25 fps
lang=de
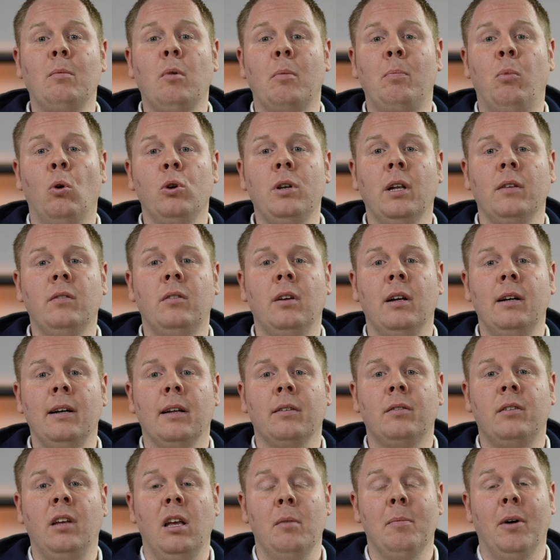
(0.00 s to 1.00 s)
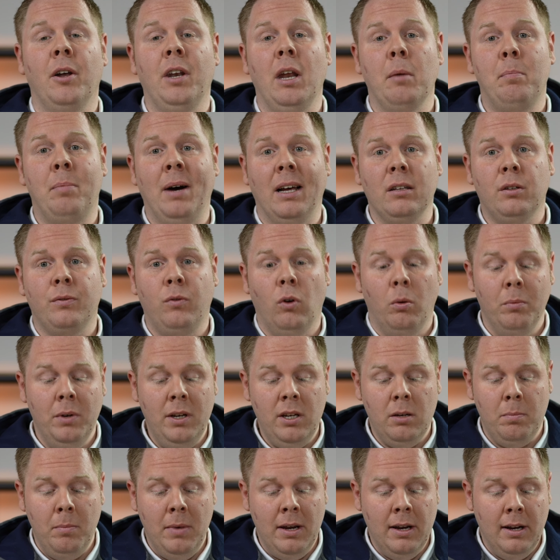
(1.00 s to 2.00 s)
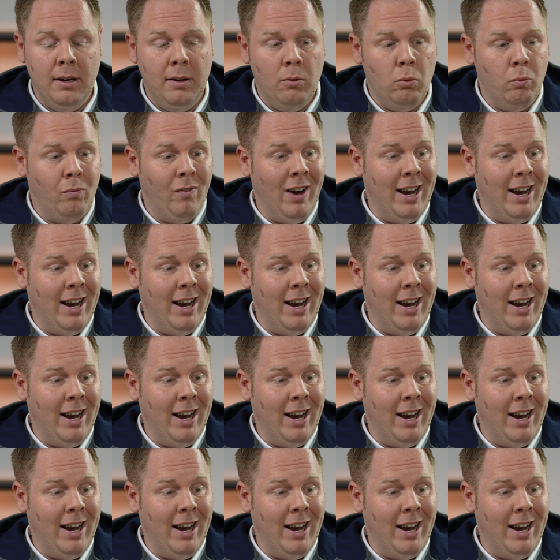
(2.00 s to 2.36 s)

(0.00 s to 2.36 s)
ich habe potenziell das Thema der Passform nicht mehr,